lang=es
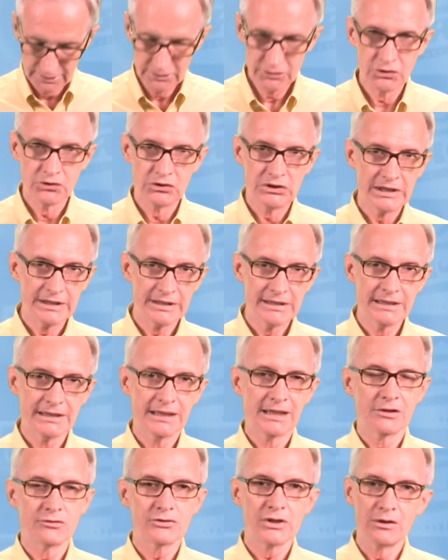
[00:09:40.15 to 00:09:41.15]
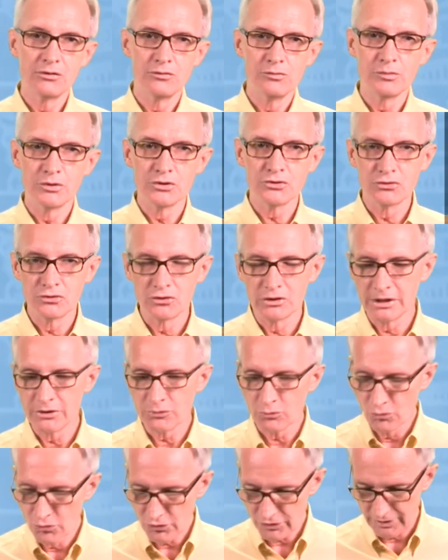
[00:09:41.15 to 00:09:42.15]
Yo ya sé que a los alumnos no les
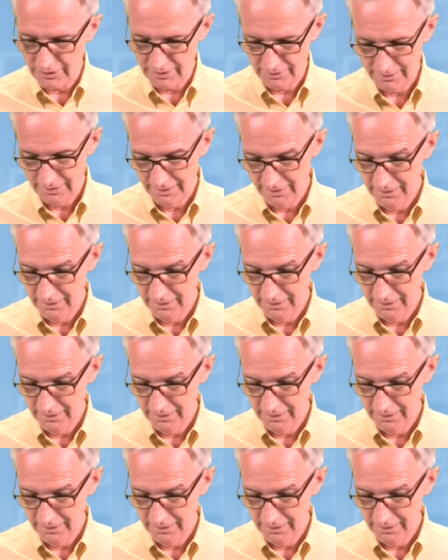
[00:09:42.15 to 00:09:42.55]
gustan